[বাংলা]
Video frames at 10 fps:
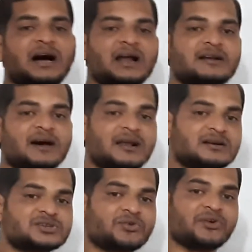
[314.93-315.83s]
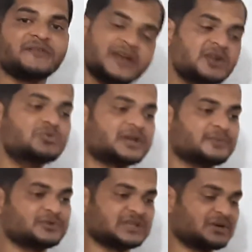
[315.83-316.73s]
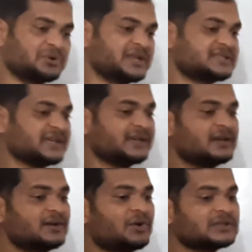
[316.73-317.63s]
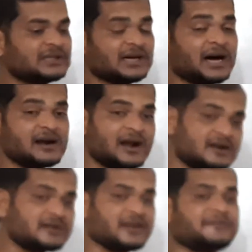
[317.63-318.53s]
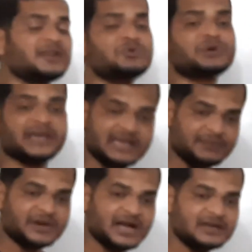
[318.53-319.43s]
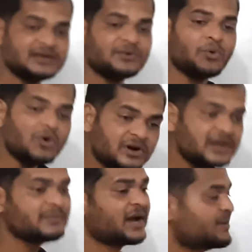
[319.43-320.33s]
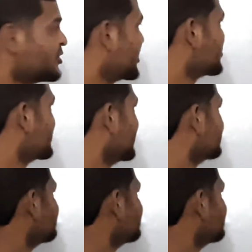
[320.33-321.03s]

আনার্ট রেভিনিউকে বোঝানো হয়েছে অর্থাৎ আনার্ট রেভিনিউকেই আমরা অগ্রিম আয় মনে করি